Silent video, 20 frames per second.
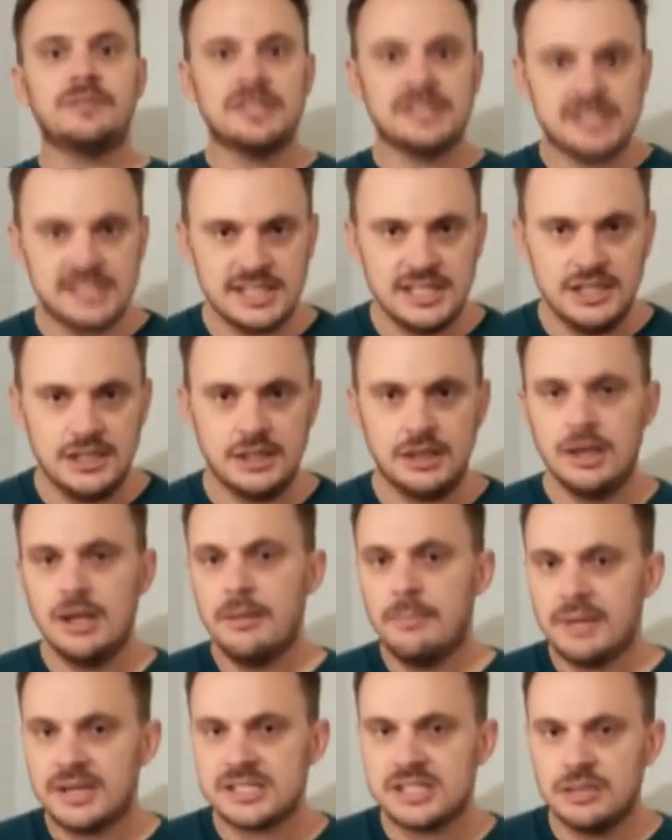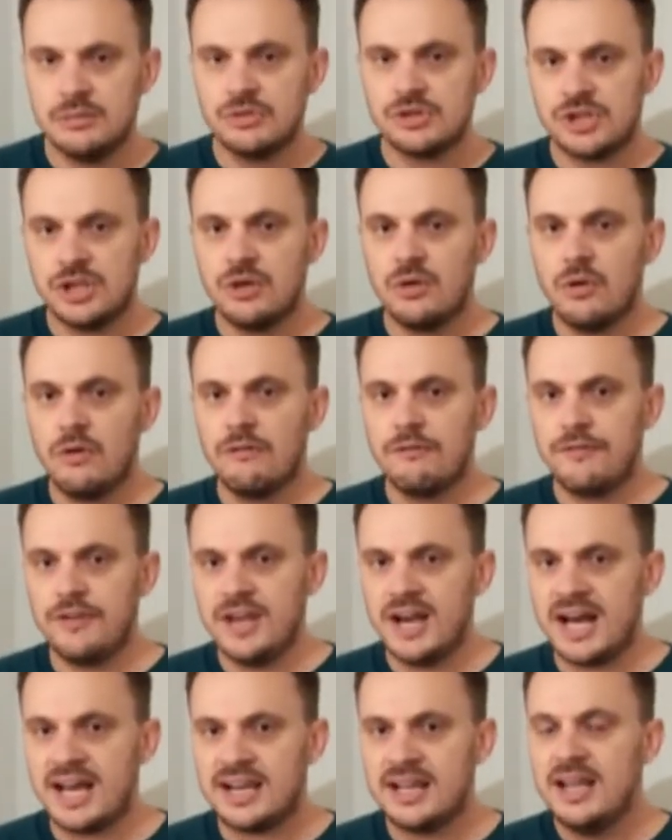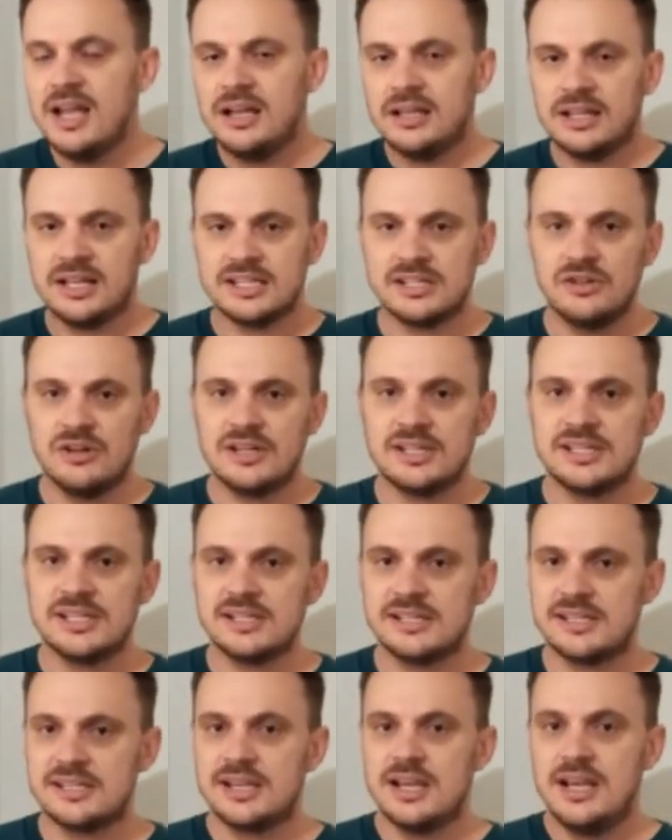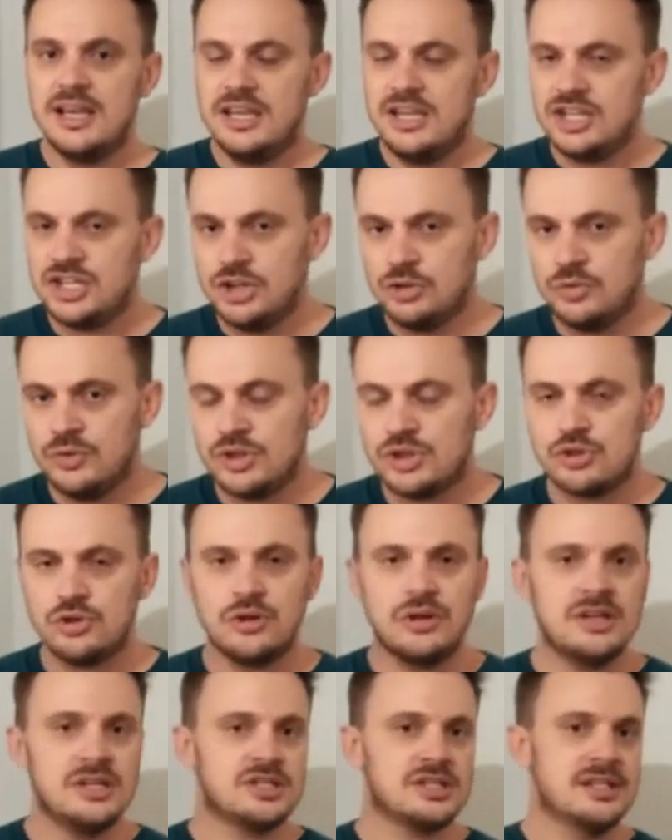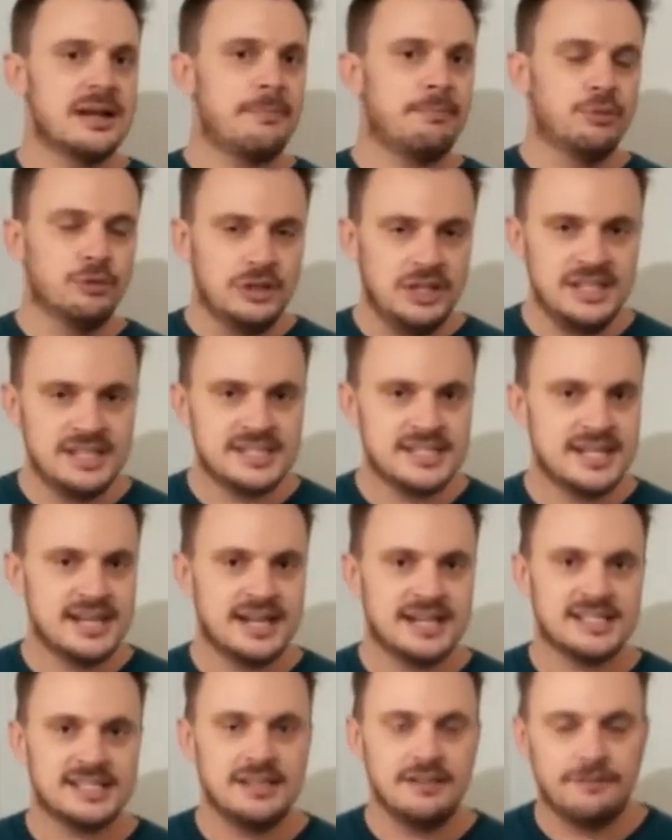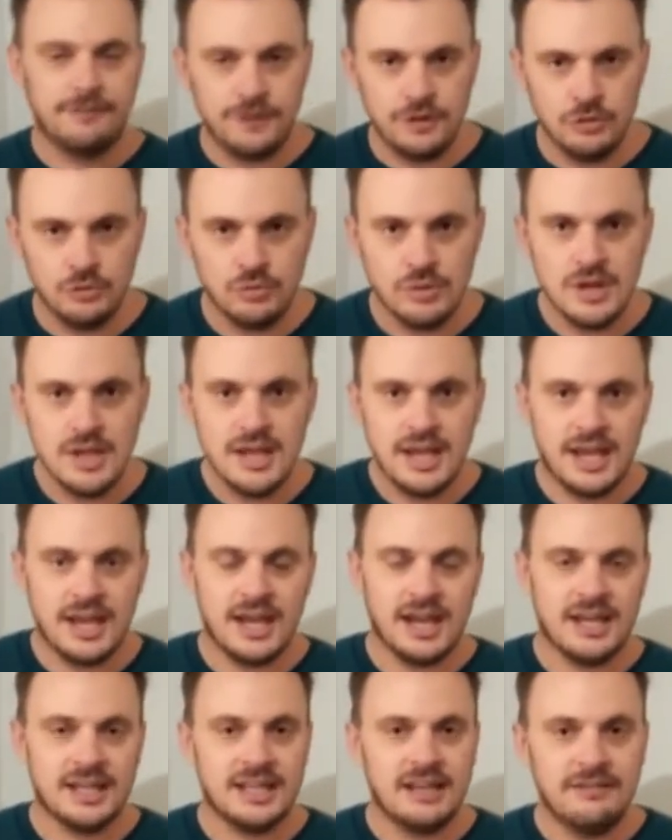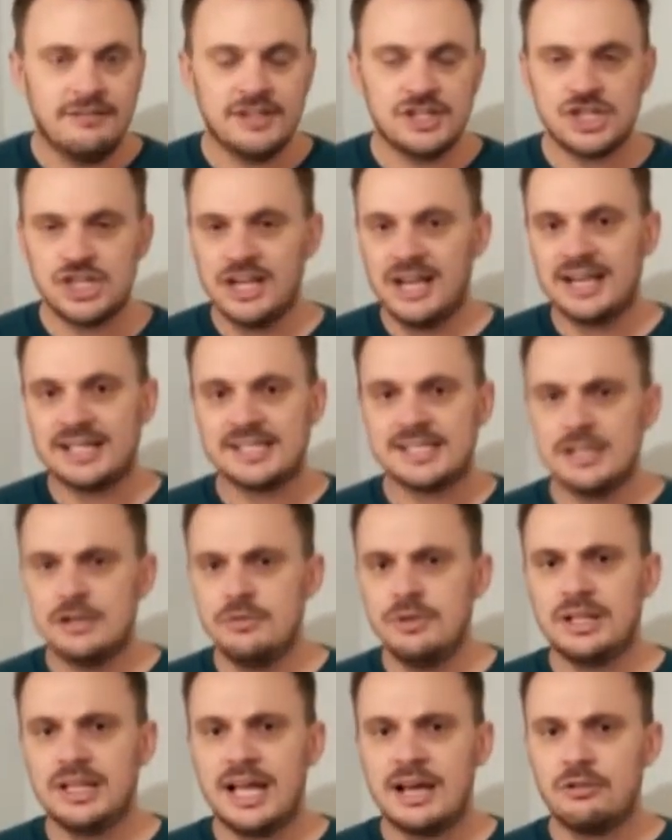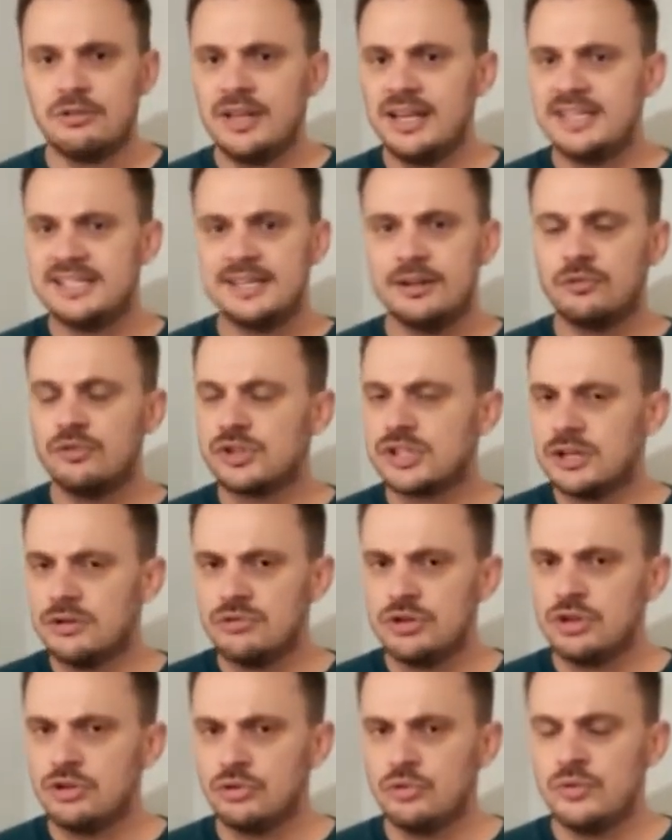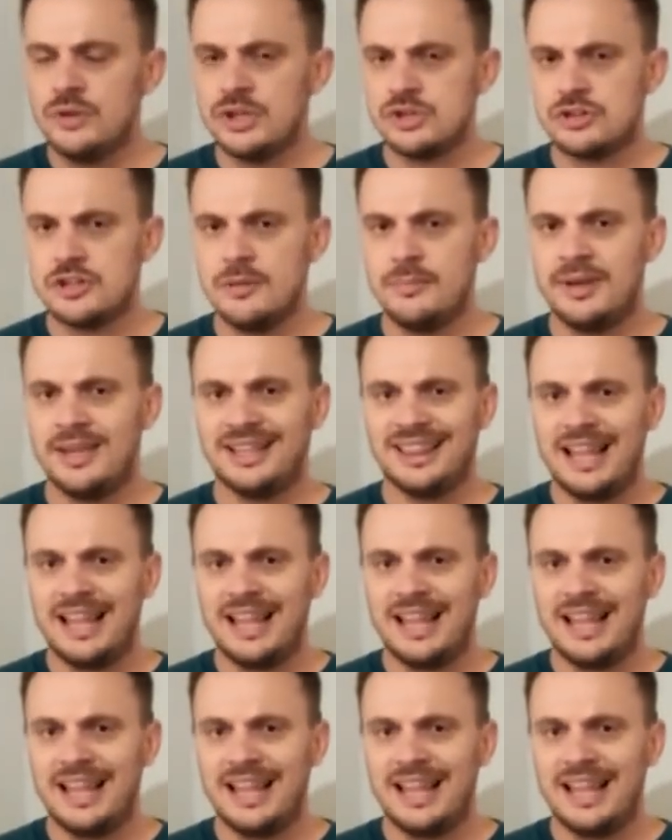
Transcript: Sim, mas temos que confiar nas nossas instituições, na polícia civil, eh, na investigação e, claro, na execução de tudo isso também.